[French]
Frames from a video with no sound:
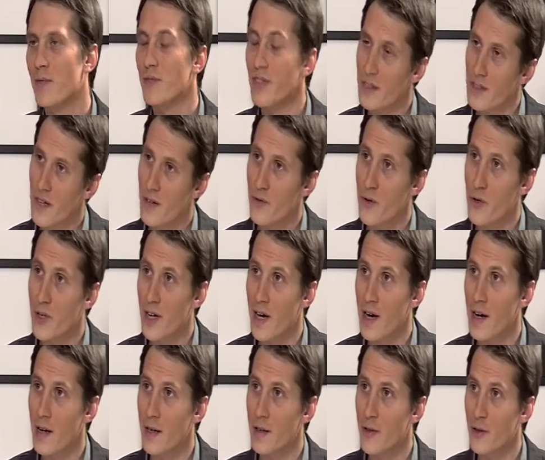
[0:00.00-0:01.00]
vous êtes
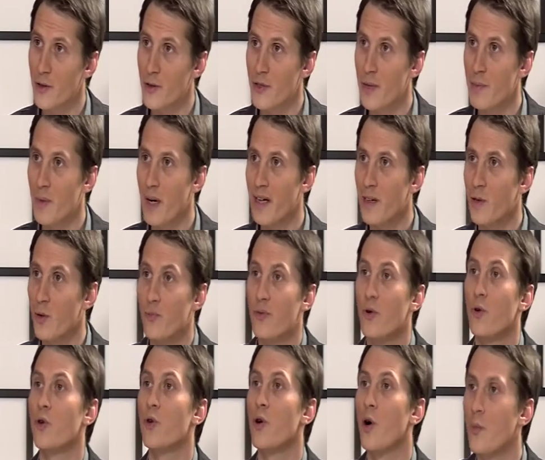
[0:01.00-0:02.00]
avocat. J'aimerais que
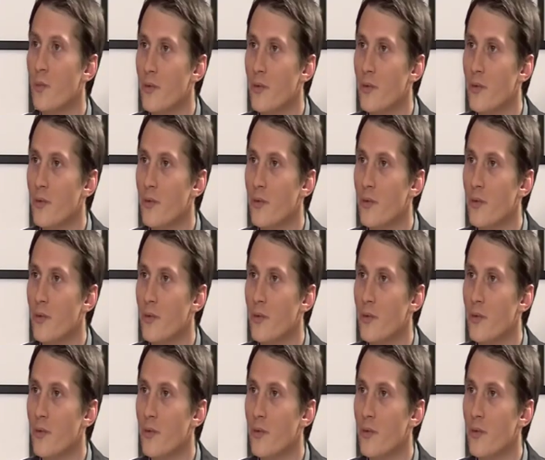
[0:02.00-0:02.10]
pour le grand